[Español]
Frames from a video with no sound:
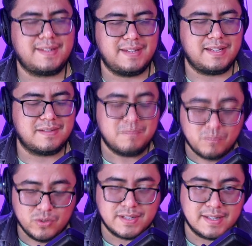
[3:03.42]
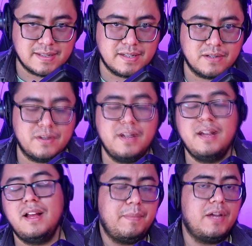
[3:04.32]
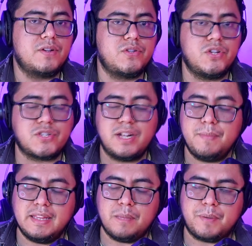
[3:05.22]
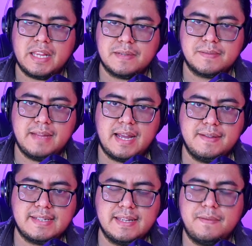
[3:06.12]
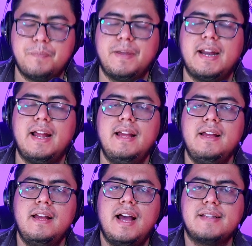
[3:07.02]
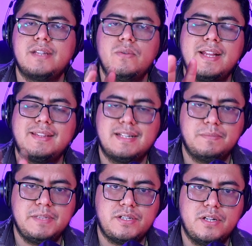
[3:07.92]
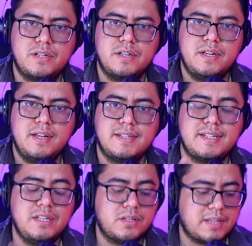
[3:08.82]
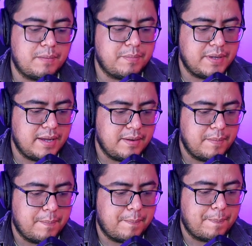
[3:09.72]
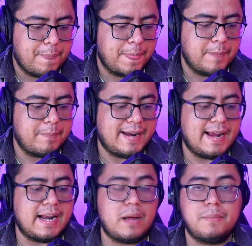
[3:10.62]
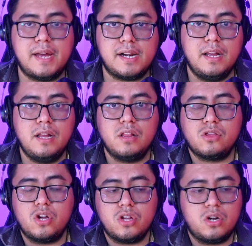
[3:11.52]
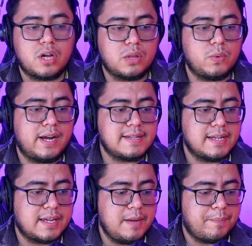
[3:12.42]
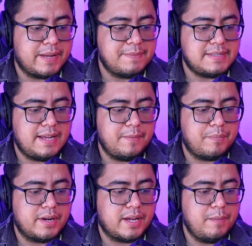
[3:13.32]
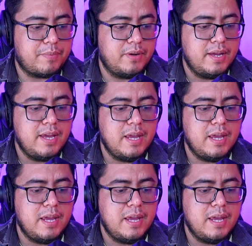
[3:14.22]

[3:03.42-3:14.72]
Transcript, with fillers: Así es, muy sencillo. Y amigos, no solamente Prince Live sirve para hacer una transmisión, sino también para grabar todo lo que tú hagas aquí en Prince Live, por ejemplo.